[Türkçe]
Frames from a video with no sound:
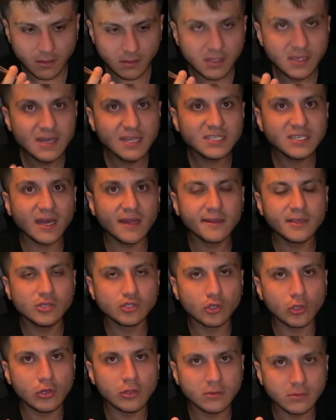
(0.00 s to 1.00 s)
Yine şarkıyı
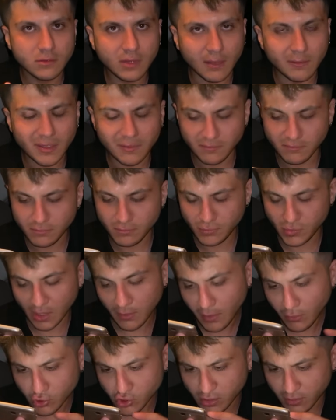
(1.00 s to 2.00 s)
söylüyor. Tamam,
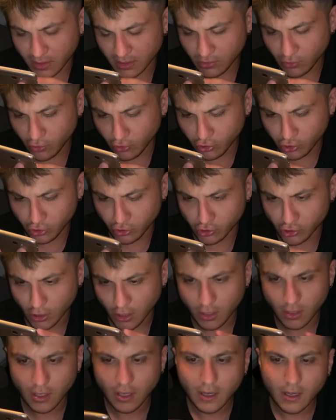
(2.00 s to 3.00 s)
tamam o zaman görüşürüz.
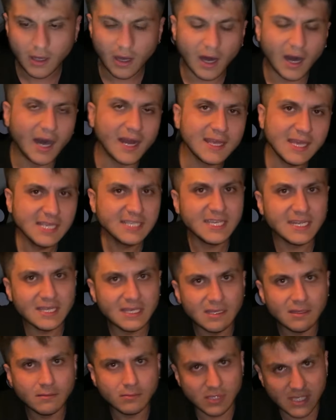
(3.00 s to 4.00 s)

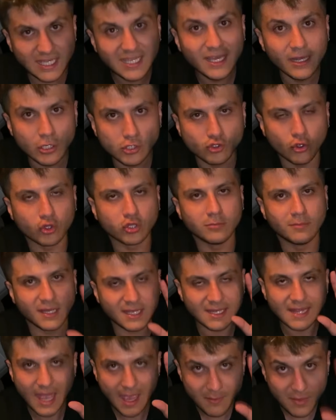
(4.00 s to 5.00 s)
Arkadaşlar İki kere sordum
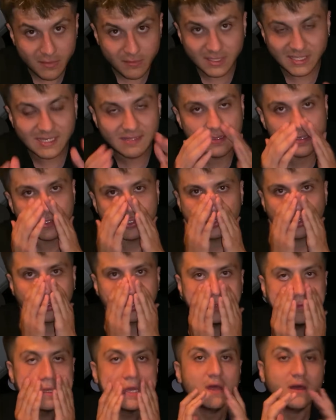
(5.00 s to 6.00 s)
bakın emin misin diye de
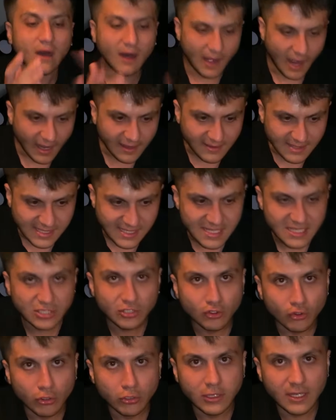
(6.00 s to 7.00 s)
sordum. Hard diskin
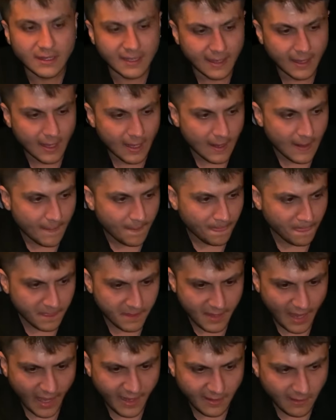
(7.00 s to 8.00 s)
içi dolu dedi.
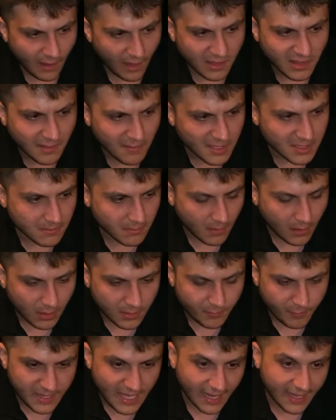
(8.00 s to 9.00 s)
Yani anlamadım.
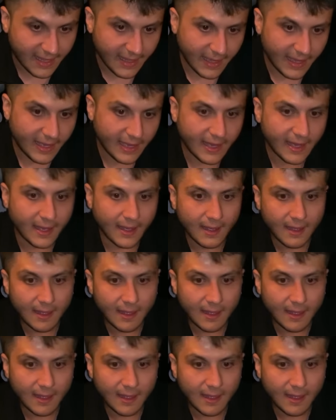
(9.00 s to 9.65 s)
Ay bir dakika.